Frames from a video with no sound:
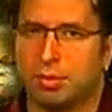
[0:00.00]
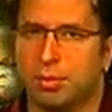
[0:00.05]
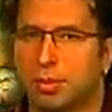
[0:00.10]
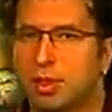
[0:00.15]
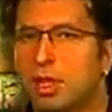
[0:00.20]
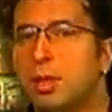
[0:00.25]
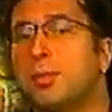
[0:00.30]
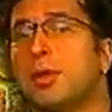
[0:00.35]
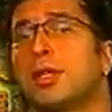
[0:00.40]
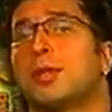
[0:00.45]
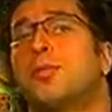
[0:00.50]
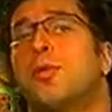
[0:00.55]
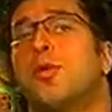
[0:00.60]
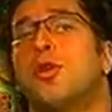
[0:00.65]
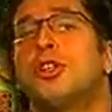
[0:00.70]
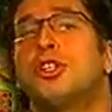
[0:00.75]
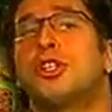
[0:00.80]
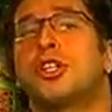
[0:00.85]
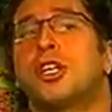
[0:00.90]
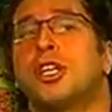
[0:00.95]
Мы,
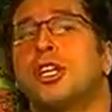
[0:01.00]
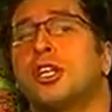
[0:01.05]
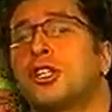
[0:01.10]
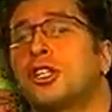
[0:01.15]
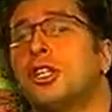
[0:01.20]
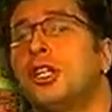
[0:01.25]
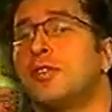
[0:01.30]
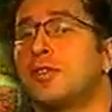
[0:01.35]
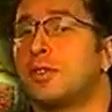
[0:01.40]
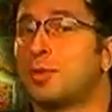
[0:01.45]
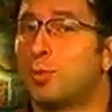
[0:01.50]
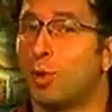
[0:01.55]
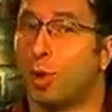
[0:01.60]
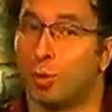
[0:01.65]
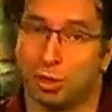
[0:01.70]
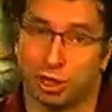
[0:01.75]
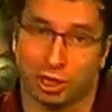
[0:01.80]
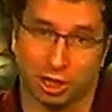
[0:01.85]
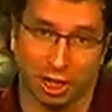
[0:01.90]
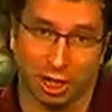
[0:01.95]
подпольщики, решили
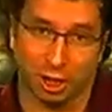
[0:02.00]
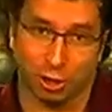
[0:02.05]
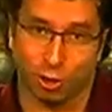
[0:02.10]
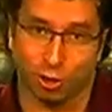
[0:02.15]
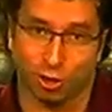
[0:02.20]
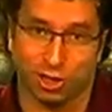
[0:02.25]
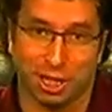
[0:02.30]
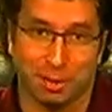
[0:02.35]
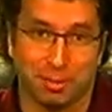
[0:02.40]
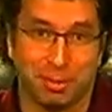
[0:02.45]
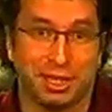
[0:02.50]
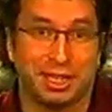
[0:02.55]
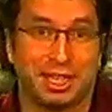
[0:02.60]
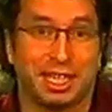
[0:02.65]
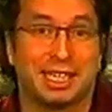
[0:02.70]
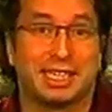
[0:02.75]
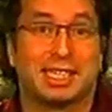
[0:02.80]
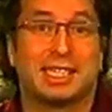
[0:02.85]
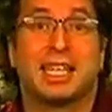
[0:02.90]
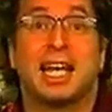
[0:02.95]
вспомнить хорошо
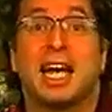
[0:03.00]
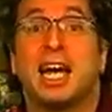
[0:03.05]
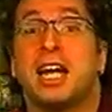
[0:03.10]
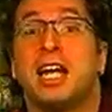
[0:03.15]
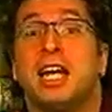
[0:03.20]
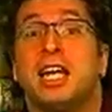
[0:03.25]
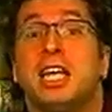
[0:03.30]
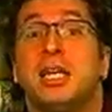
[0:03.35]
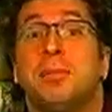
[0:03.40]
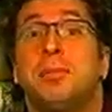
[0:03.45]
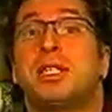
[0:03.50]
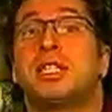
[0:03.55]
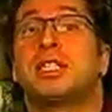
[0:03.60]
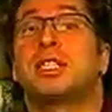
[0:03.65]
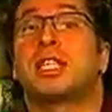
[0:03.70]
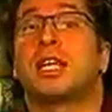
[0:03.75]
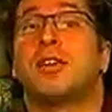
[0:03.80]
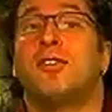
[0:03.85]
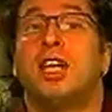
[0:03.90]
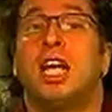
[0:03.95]
забытое старое и
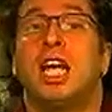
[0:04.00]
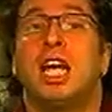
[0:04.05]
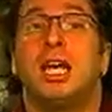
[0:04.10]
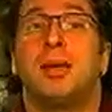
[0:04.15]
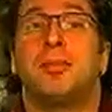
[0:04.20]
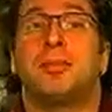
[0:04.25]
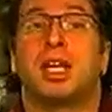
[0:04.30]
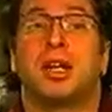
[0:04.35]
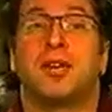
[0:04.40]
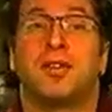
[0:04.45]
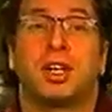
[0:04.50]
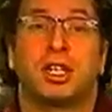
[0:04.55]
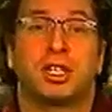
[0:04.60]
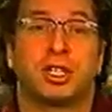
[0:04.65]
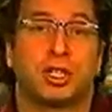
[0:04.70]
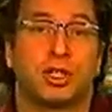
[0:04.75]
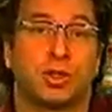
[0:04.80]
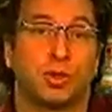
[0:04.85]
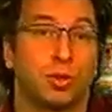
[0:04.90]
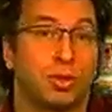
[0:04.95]
представляем на
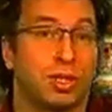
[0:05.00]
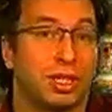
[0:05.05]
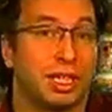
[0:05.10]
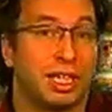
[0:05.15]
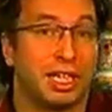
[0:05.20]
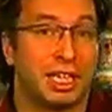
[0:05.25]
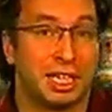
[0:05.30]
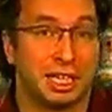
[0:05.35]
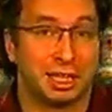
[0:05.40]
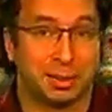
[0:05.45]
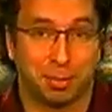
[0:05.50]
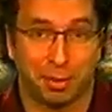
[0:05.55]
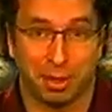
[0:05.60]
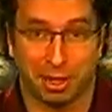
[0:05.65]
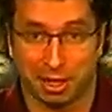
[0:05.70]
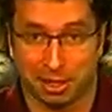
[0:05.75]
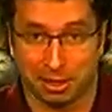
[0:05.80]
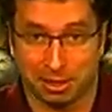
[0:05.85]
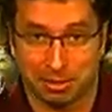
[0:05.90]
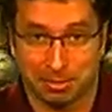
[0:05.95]
ваш суд
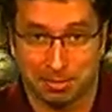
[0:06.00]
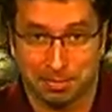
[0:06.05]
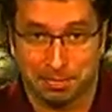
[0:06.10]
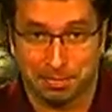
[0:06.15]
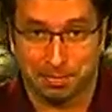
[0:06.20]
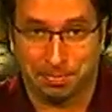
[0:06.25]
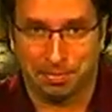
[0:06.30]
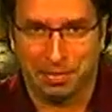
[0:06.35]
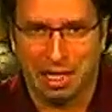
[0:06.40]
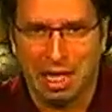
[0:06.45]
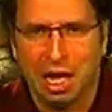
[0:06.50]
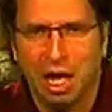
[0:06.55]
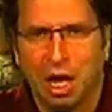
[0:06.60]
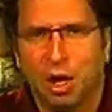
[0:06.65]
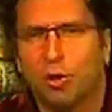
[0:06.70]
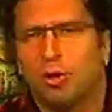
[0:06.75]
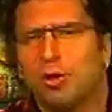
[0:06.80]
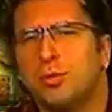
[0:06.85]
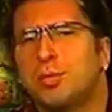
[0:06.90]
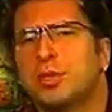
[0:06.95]
хит-парад.
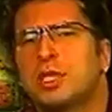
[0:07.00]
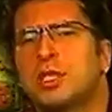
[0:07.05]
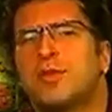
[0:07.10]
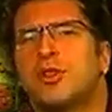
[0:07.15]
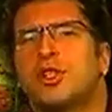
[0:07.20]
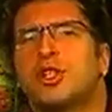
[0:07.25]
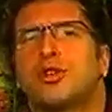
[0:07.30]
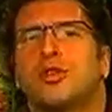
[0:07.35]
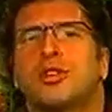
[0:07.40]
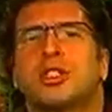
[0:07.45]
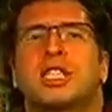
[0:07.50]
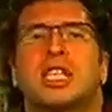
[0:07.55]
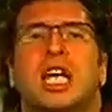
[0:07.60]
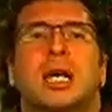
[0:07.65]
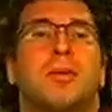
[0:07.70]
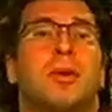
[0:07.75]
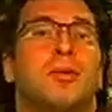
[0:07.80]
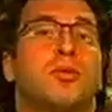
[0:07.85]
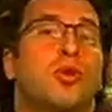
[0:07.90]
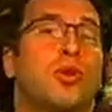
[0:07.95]
Он посвящен
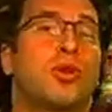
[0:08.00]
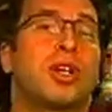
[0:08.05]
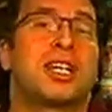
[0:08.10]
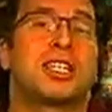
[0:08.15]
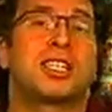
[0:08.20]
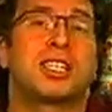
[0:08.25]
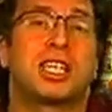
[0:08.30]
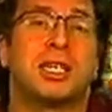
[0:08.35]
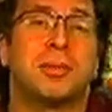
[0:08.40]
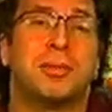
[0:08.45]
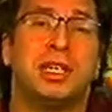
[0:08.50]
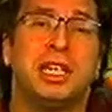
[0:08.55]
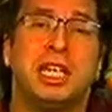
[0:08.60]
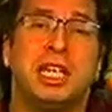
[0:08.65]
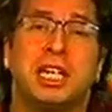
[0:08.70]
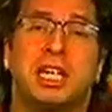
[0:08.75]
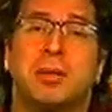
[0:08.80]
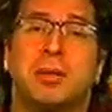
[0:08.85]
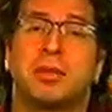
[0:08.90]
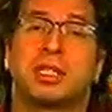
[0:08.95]
самым дурацким
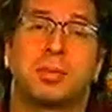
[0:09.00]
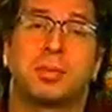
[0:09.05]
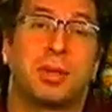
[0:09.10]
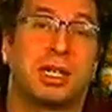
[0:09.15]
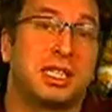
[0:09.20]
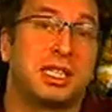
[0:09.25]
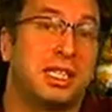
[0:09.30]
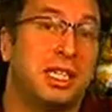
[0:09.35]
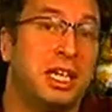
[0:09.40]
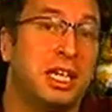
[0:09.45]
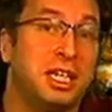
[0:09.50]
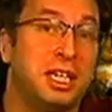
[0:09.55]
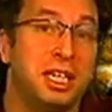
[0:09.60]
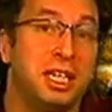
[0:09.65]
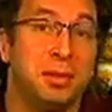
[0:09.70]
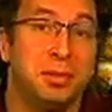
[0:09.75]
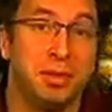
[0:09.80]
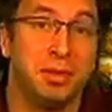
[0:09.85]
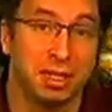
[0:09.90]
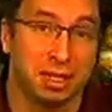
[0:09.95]
играм о
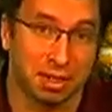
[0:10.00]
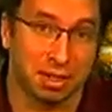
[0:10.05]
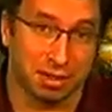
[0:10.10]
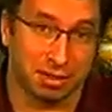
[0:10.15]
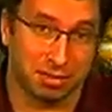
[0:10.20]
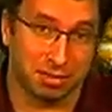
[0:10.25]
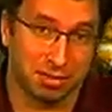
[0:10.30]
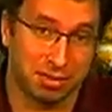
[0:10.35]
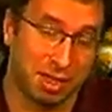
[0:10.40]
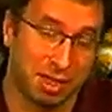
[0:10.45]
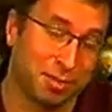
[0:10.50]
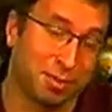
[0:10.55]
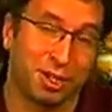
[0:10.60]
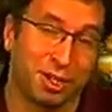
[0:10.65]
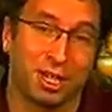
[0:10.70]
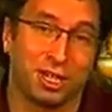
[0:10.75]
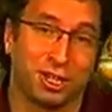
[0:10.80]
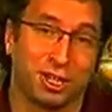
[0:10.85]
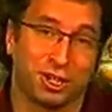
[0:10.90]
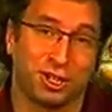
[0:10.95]
спасении мира.
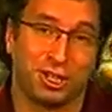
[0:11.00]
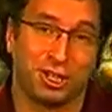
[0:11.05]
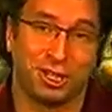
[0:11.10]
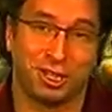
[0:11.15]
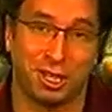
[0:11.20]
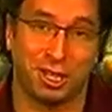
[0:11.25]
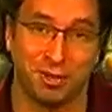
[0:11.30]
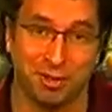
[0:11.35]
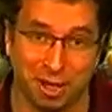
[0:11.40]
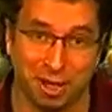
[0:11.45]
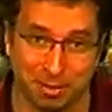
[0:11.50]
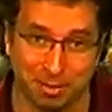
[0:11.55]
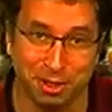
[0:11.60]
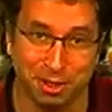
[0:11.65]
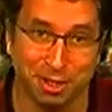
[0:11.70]
Тема, конечно, не нова.